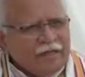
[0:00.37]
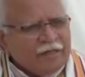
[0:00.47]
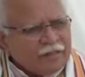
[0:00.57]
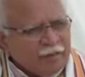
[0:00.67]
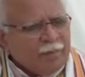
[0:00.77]

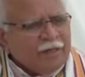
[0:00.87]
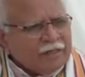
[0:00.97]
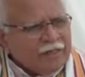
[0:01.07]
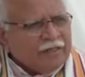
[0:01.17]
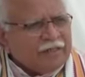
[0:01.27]
एक सम्यक
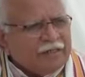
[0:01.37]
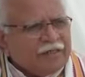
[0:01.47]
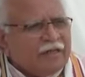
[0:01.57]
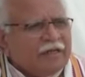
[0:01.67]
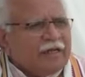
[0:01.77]
तरीके से
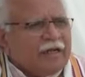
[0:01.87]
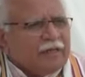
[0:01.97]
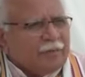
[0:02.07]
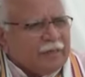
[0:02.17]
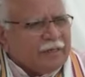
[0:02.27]
धीरे धीरे
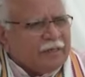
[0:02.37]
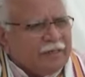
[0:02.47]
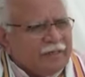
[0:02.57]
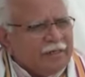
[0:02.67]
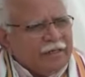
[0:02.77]
आगे हम कर रहे
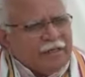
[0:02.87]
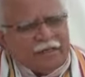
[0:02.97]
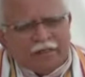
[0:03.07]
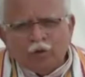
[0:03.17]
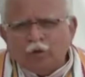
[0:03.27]
हैं
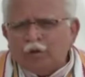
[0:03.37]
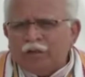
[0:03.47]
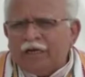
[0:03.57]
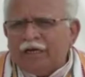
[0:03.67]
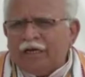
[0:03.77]
कि जो
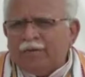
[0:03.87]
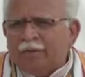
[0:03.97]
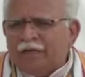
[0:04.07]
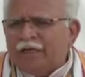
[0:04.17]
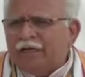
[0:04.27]
योजना का लाभ
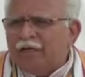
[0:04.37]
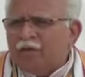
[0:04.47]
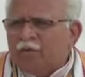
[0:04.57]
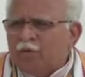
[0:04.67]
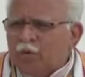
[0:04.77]
मिले
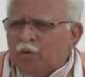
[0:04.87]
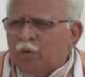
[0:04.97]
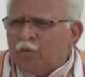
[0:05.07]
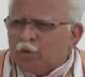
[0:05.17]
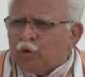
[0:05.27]

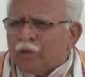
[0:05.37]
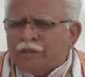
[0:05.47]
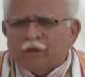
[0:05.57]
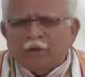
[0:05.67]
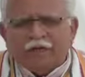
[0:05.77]
वो कुछ तो
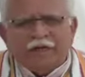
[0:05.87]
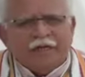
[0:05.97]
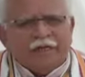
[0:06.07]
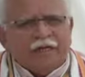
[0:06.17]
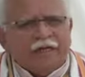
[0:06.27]
ऐसी योजनाएं
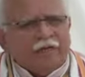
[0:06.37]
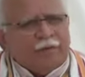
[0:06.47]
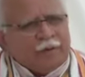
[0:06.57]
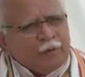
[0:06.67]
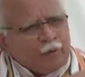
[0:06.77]
हैं कि
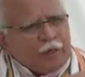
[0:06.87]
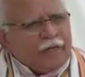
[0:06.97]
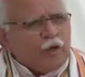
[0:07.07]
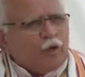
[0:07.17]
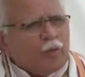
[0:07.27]
गरीब आदमी को
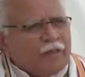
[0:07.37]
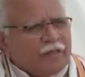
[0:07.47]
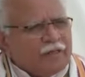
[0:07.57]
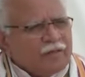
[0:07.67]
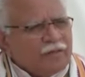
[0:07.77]
हर एक को मिले
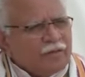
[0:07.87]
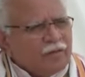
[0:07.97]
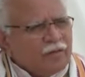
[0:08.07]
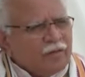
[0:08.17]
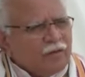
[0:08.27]

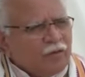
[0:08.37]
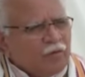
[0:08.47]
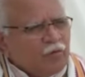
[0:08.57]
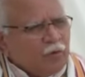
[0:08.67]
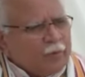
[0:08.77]

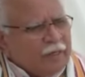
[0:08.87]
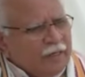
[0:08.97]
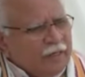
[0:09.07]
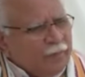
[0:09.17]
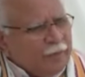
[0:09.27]
वो फिर
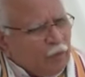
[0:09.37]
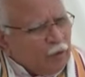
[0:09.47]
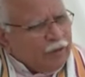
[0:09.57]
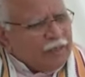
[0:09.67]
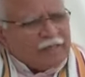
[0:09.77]
गरीब में
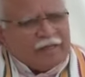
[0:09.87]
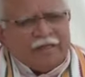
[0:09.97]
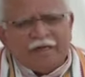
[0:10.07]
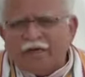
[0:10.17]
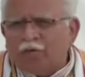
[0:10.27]
कोई जाति
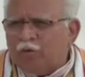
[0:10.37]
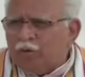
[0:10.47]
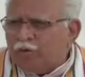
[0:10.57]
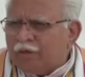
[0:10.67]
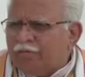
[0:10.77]
है
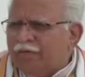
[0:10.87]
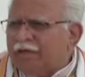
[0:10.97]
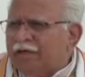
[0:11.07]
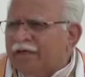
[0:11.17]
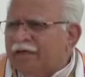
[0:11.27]
कोई उसका
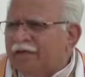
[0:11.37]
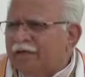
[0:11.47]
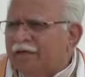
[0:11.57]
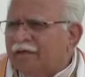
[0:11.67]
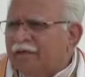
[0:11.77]
वर्ग है
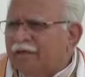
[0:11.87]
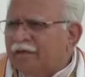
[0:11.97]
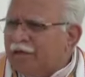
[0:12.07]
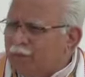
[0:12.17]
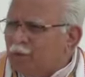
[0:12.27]

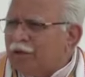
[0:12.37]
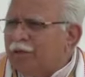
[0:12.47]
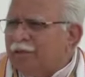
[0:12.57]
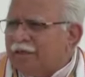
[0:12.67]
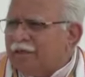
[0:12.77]
गरीब तो
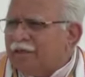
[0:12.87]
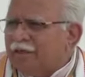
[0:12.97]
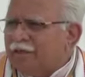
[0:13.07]
गरीब है